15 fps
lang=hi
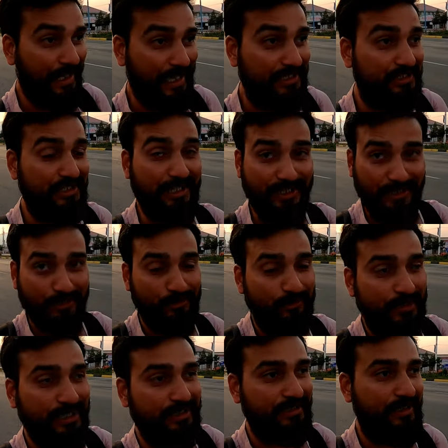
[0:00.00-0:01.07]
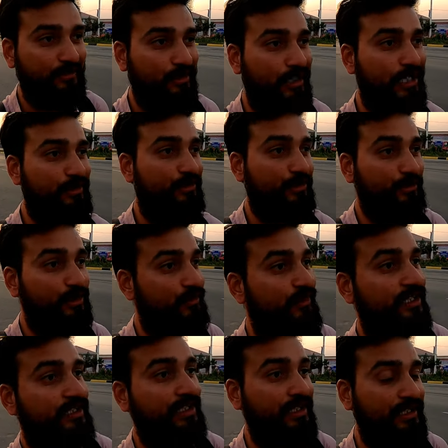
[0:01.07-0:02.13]
एंशियंट हिंदू मैंने इसलिए बोला क्योंकि उस
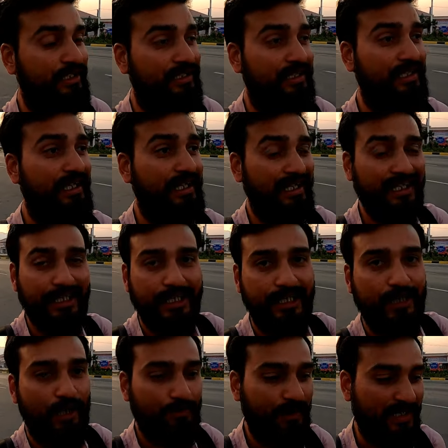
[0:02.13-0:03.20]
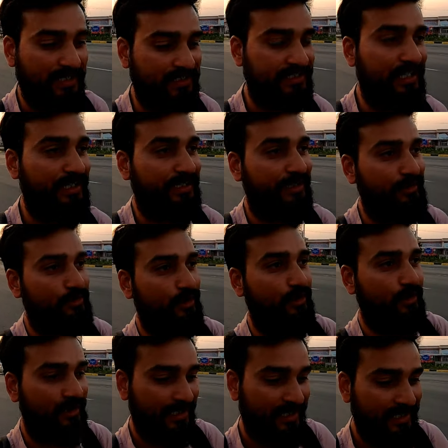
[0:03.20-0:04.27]
वक्त इंडिया और पाकिस्तान का जो
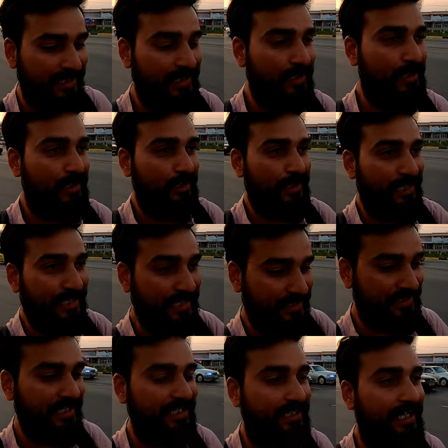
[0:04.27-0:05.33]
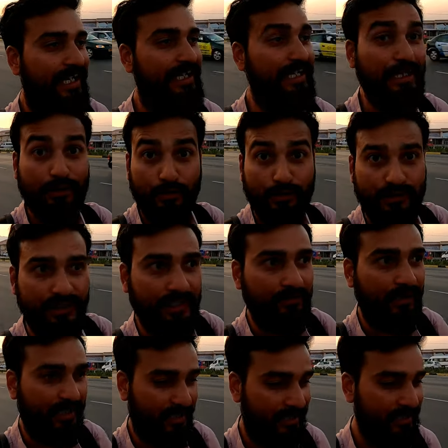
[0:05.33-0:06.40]
हिस्सा था इंदुस
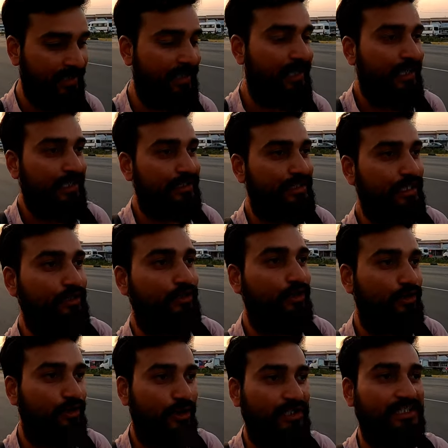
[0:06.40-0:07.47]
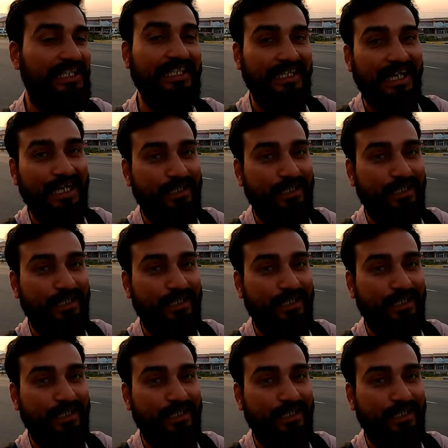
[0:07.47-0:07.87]
रिवर जिसको क्रॉस करके